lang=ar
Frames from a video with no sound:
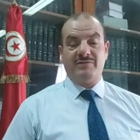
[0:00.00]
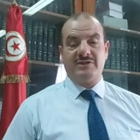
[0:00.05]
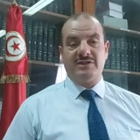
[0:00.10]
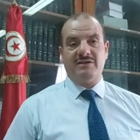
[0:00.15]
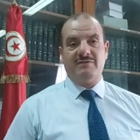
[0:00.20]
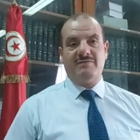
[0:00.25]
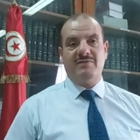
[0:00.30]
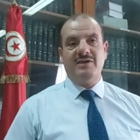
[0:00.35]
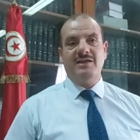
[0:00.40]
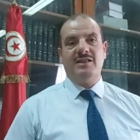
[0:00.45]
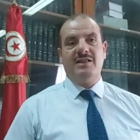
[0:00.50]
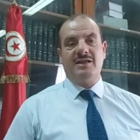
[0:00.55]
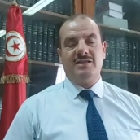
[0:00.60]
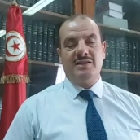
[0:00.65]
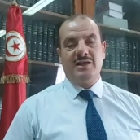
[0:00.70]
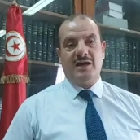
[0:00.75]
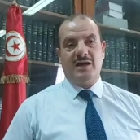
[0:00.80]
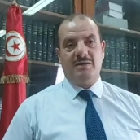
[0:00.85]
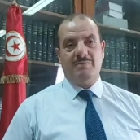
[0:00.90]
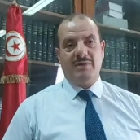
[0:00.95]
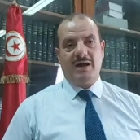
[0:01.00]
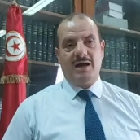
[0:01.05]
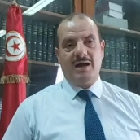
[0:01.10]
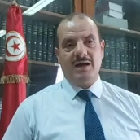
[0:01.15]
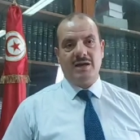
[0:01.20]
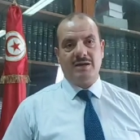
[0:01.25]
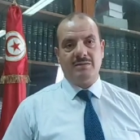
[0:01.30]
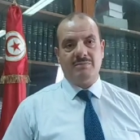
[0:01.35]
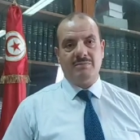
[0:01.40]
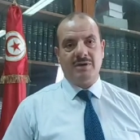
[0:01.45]
التنفيذ لدى
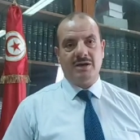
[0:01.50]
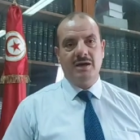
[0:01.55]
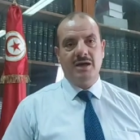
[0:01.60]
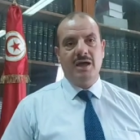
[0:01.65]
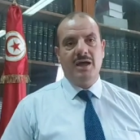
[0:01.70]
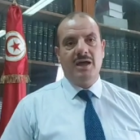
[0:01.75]
المحاكم